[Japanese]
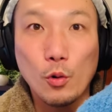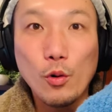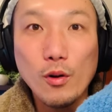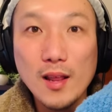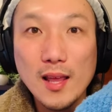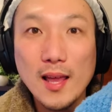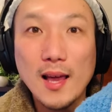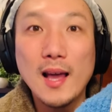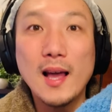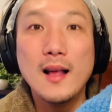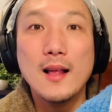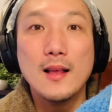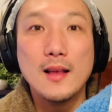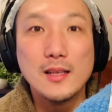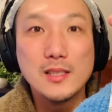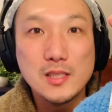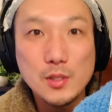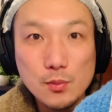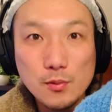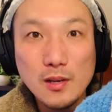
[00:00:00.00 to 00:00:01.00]
これが
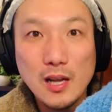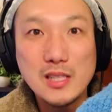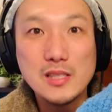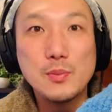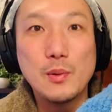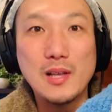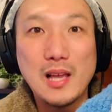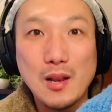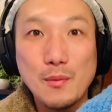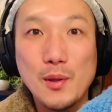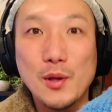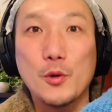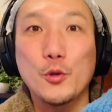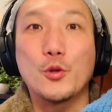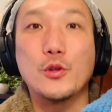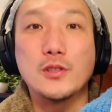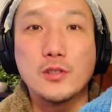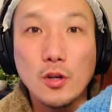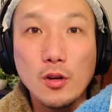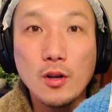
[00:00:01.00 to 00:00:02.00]
自分が一番やるべきこ
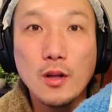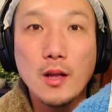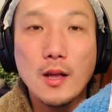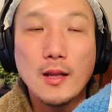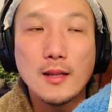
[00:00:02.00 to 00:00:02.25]
とでしょ。